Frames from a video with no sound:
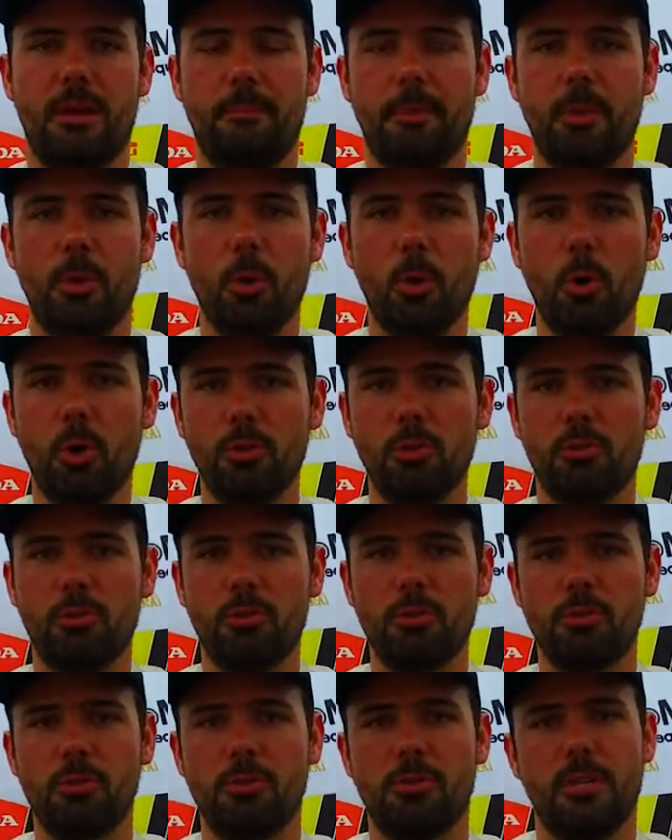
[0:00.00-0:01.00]

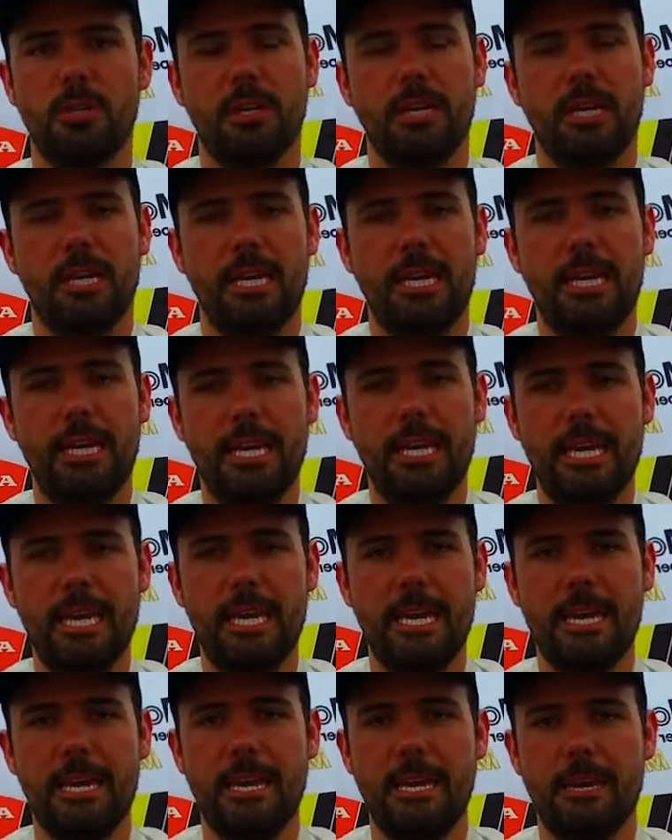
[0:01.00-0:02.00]
pilotos
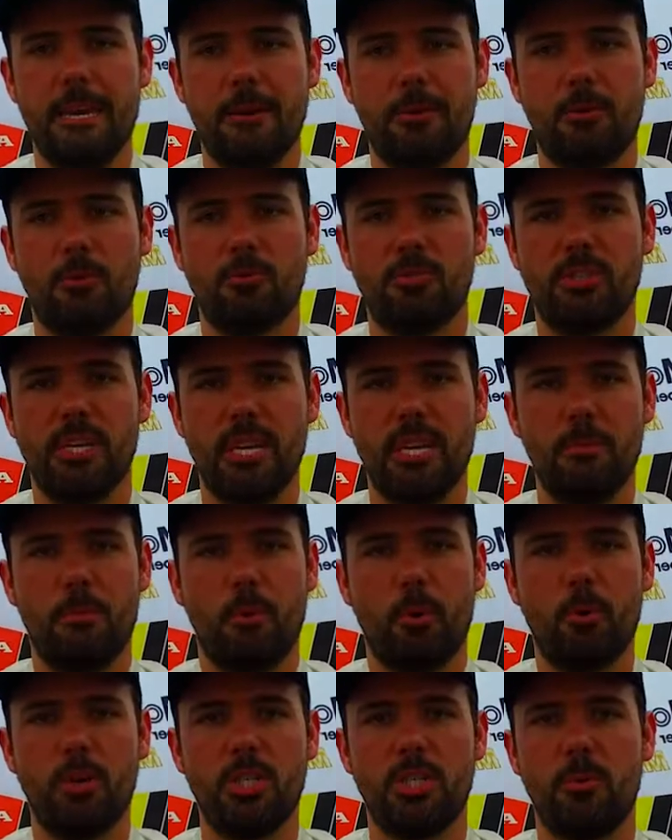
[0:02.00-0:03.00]
e consegui
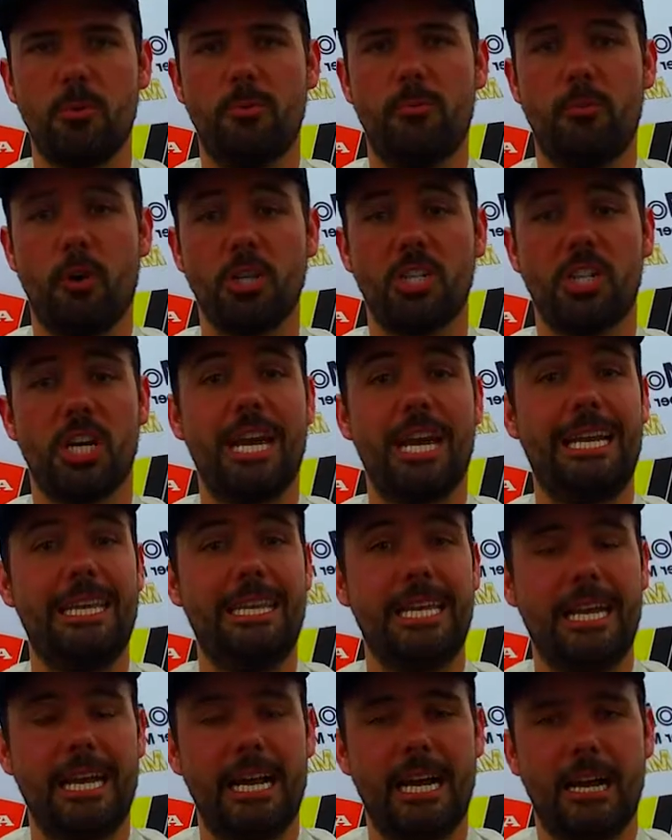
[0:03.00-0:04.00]
pôr um ritmo forte. Cheguei a
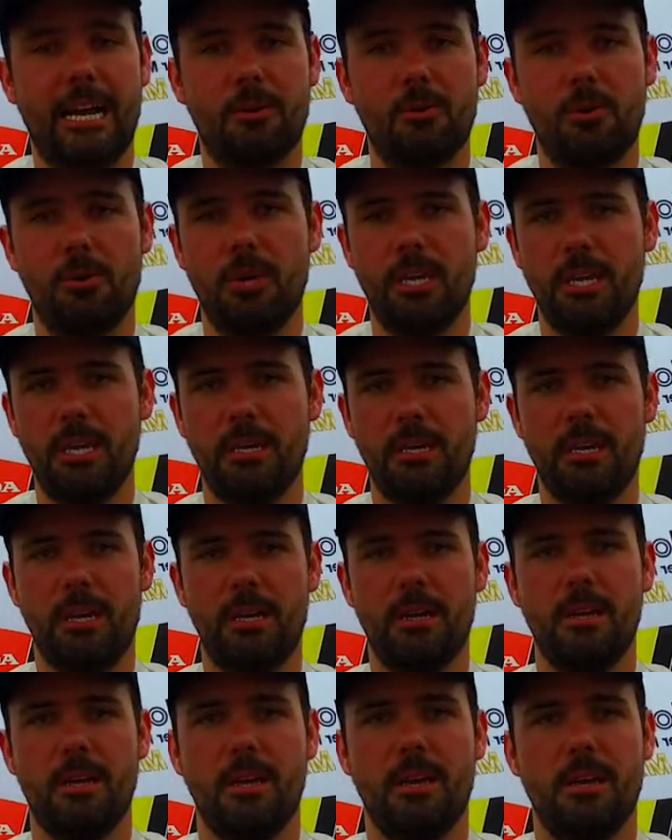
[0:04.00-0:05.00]
liderar a
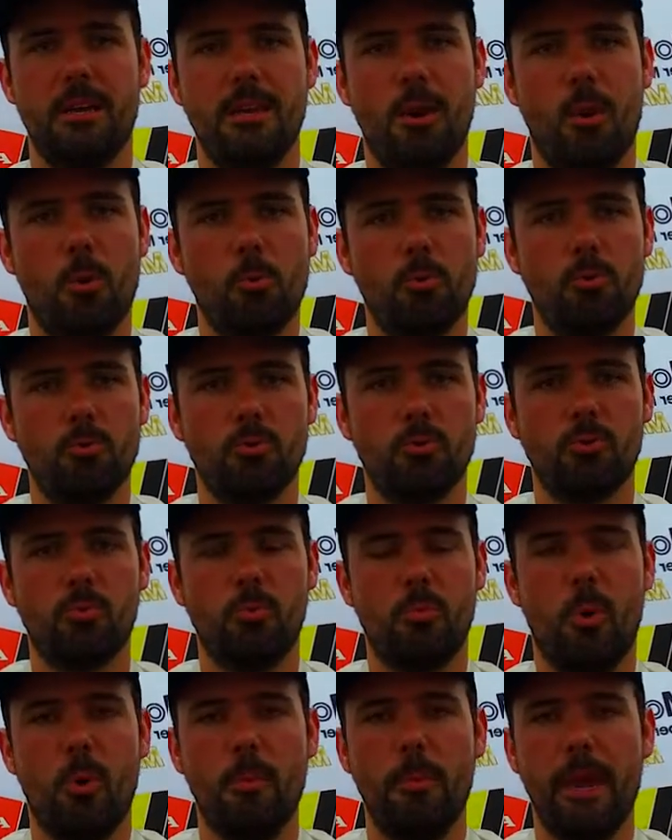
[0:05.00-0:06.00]
corrida em alguns
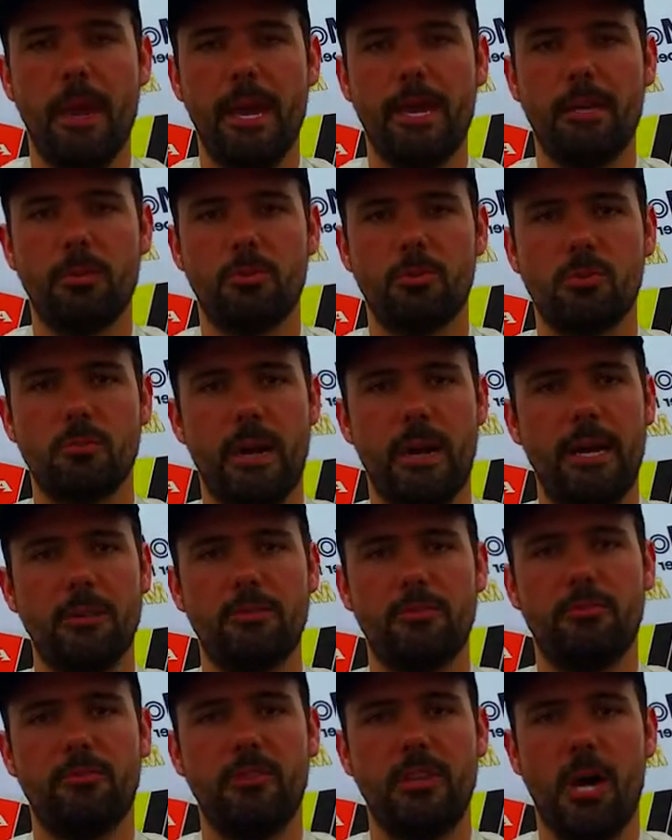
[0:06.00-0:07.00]
momentos, mas
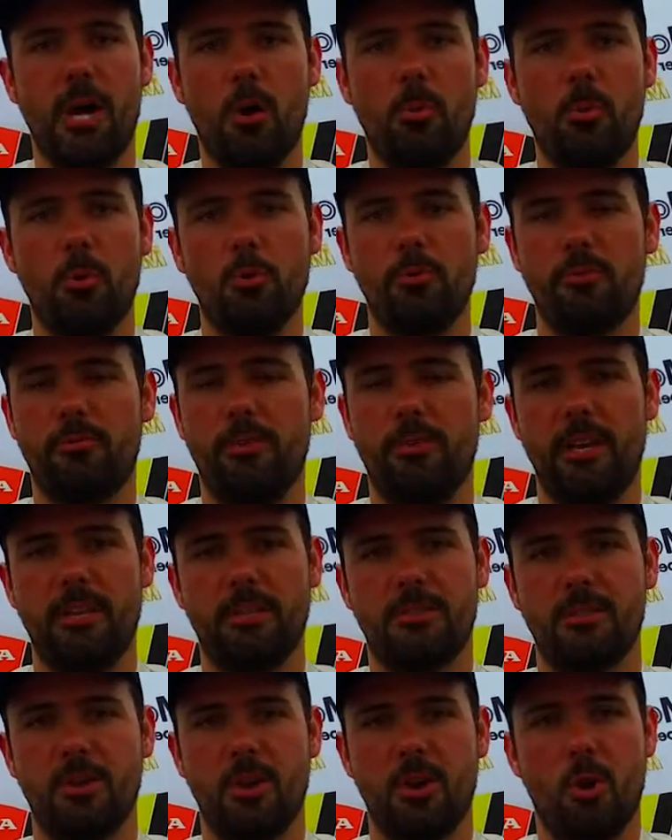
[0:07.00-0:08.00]
no final o Bruno
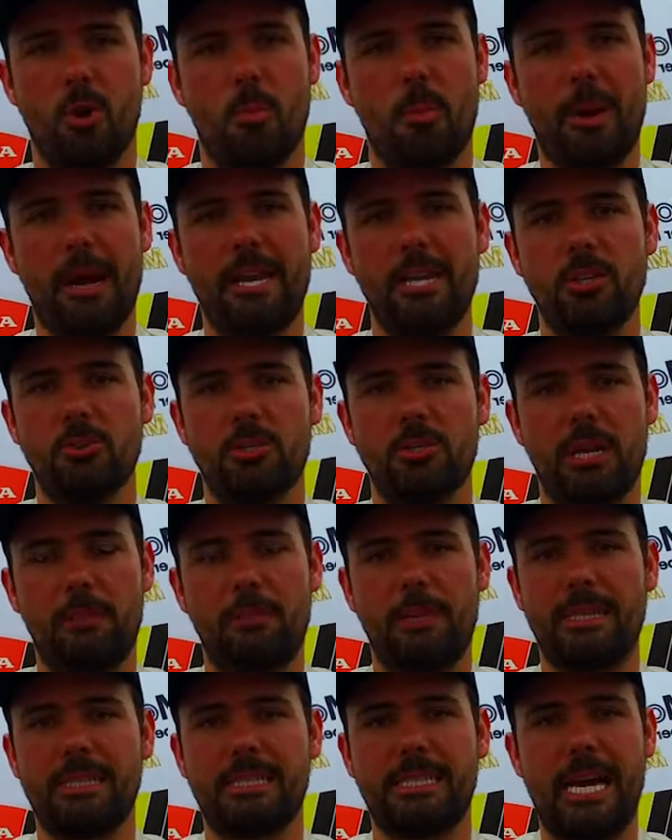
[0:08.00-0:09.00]
fez uma grande
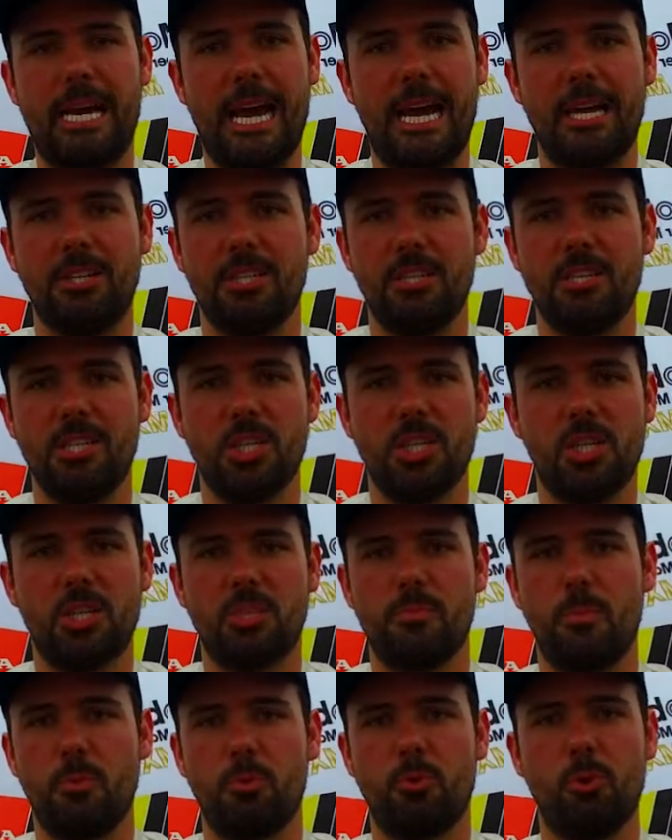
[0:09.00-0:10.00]
ultrapassagem, a gente
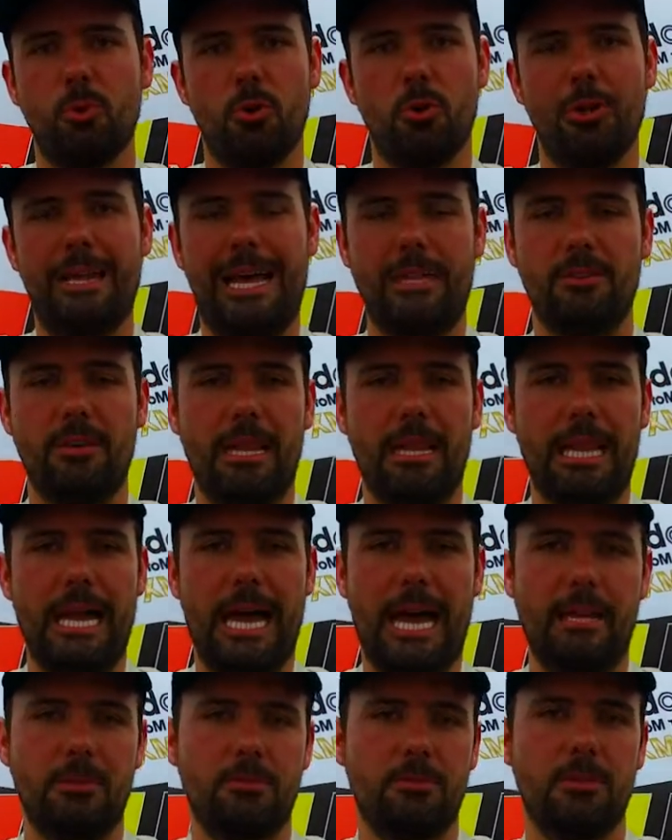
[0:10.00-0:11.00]
disputou lado a
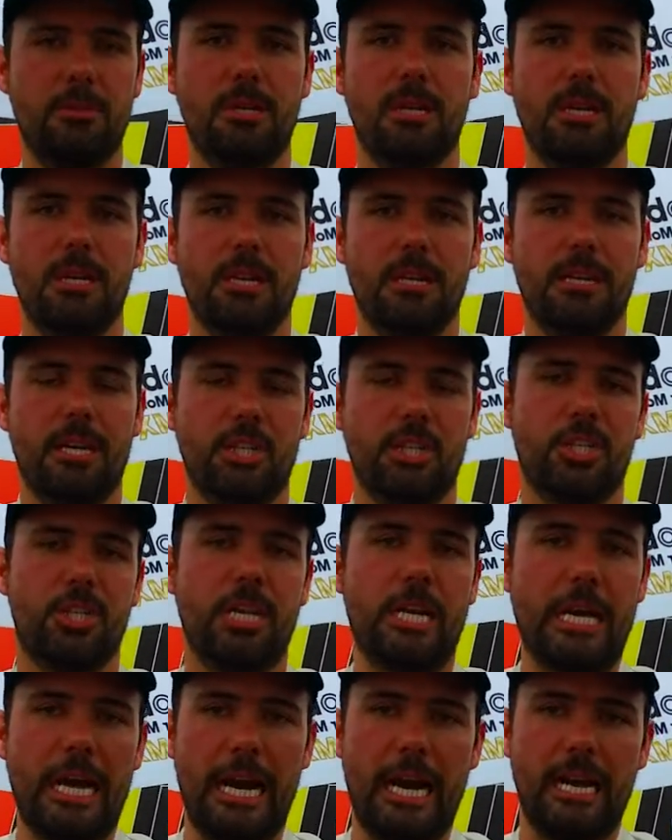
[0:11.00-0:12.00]
lado na
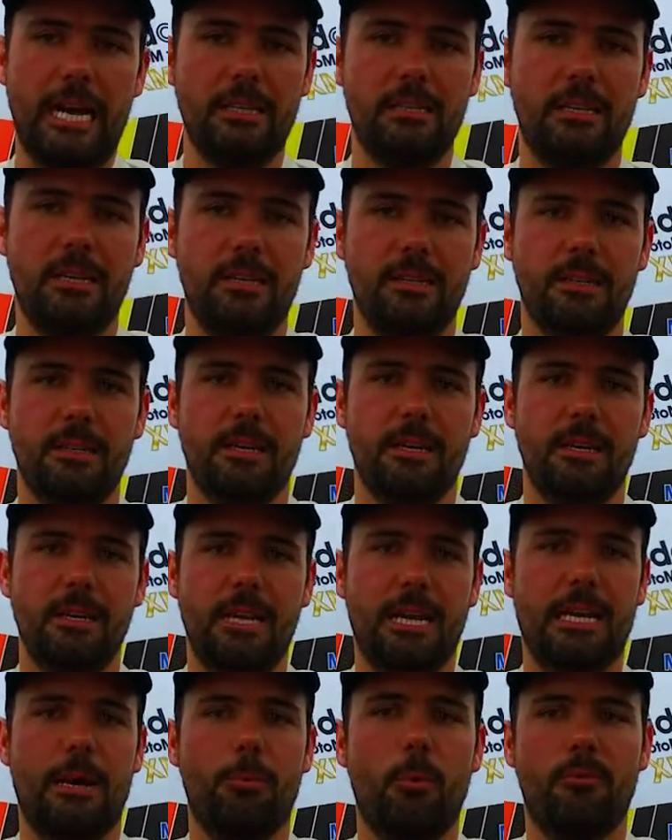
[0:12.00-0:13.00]
chegada
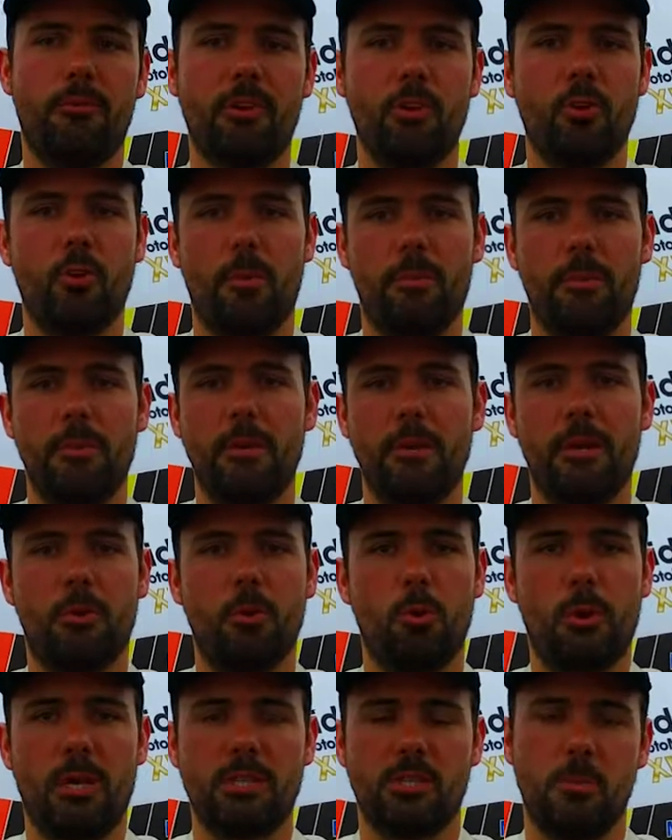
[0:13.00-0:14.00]
e acabou ficando com a primeira
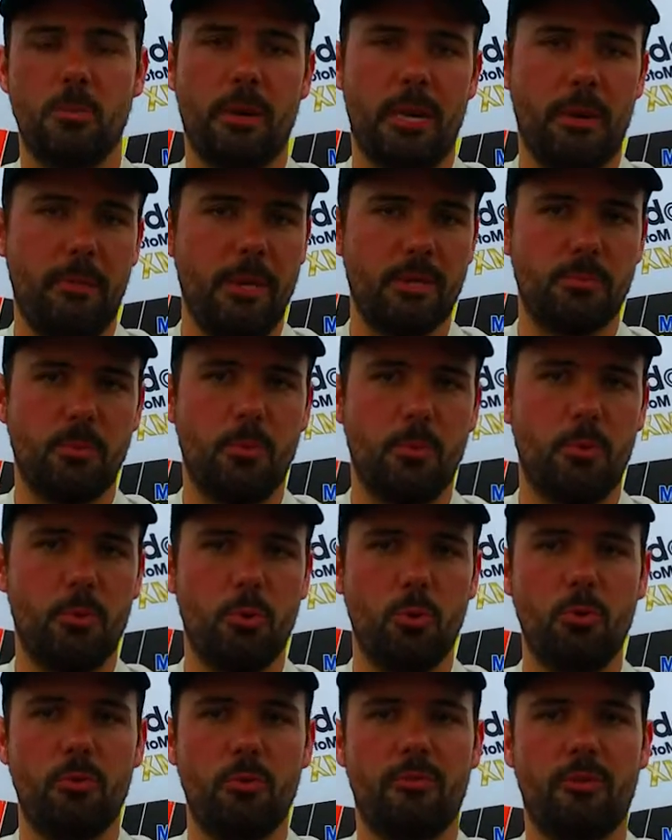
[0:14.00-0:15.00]
colocação. Parabéns pro Bruno.
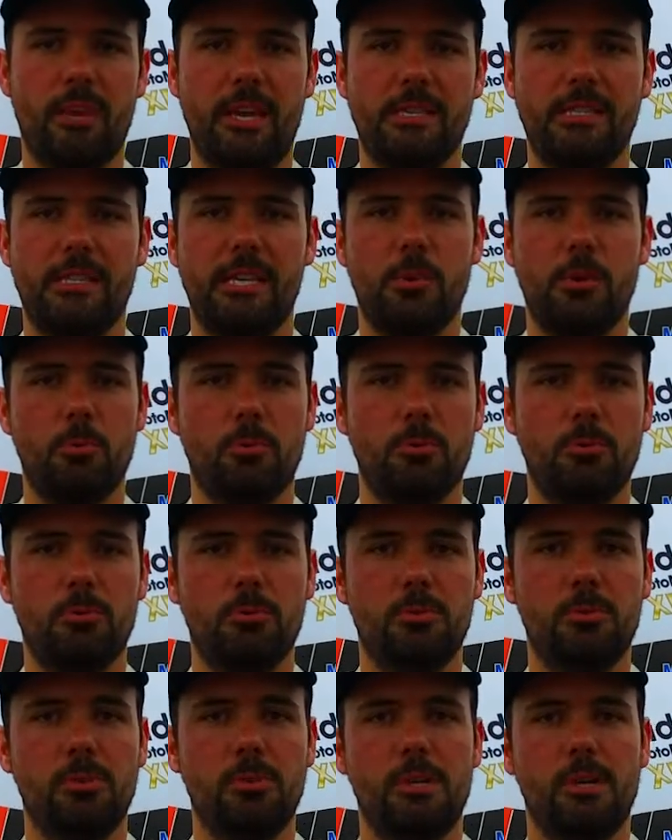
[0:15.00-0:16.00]
Bruno, fiquei em
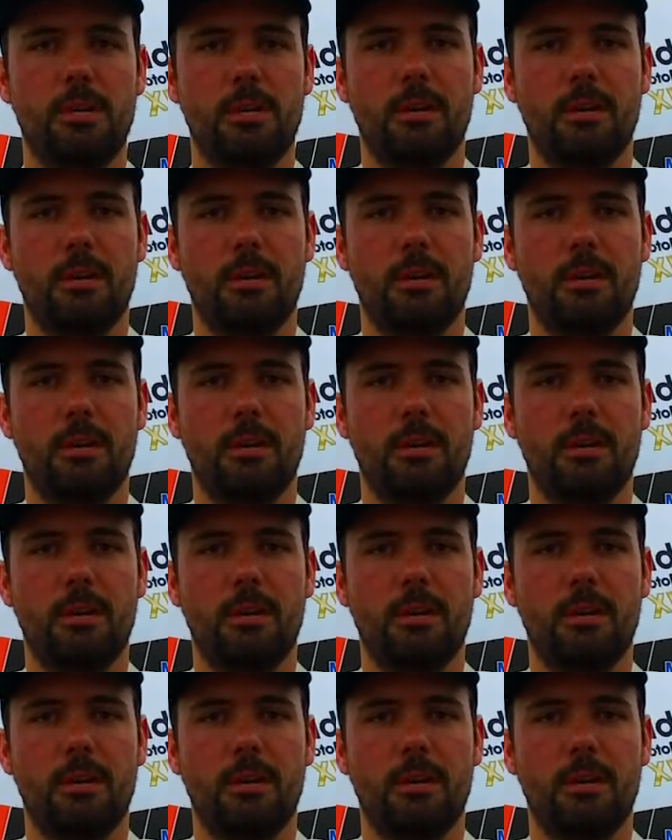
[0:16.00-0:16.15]
segundo.